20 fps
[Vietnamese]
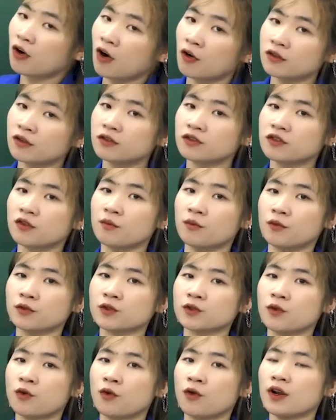có được một
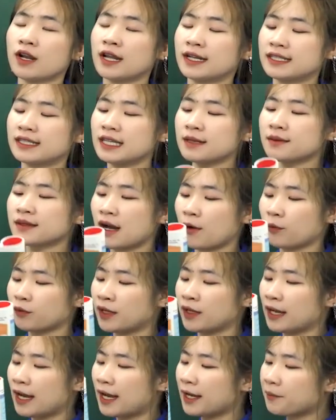số gọi là tips học
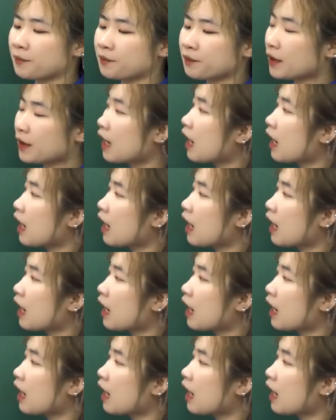tiếng Anh.